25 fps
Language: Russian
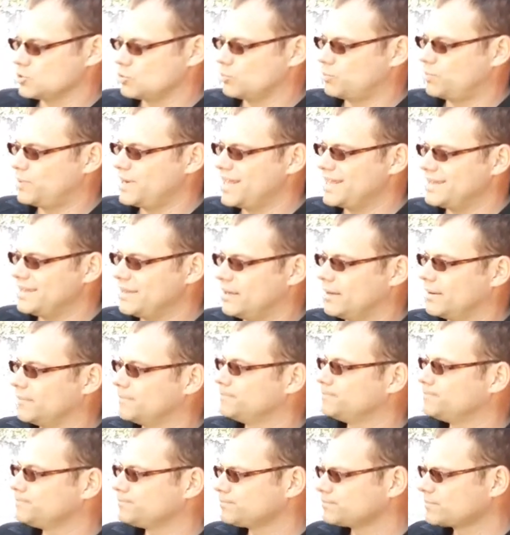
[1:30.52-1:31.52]

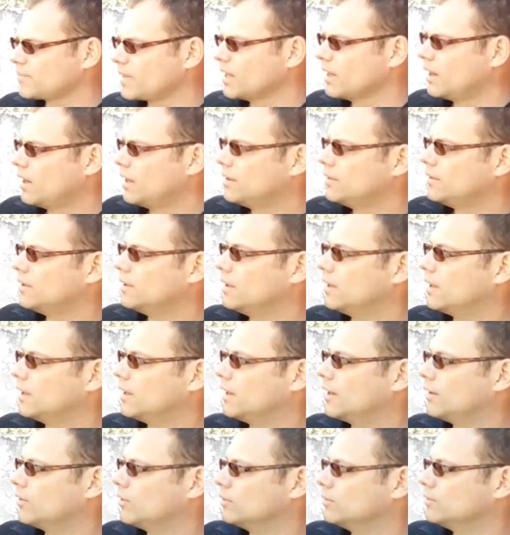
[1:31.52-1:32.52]
поступление
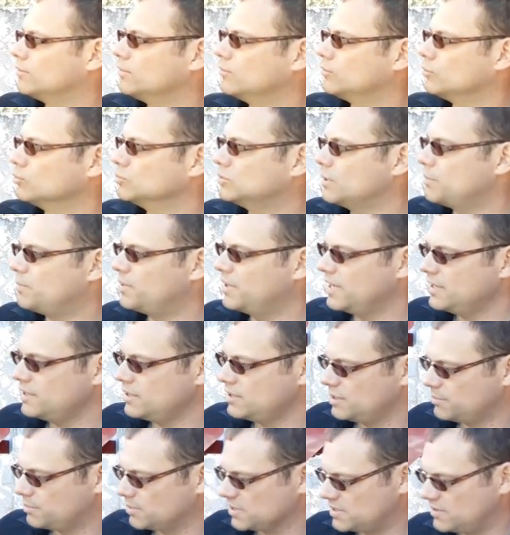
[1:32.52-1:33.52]

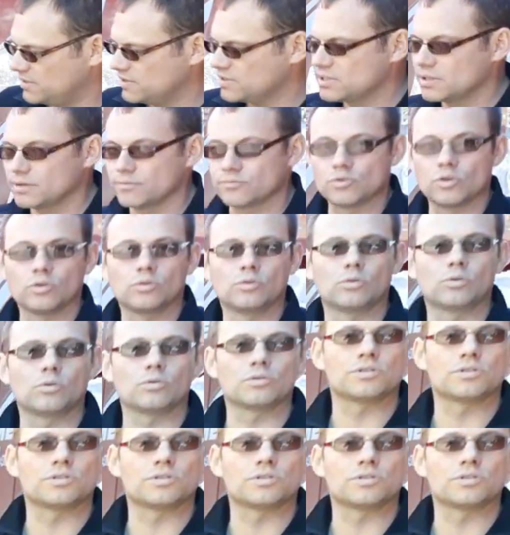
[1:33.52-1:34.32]
удобрений непосредственно в зону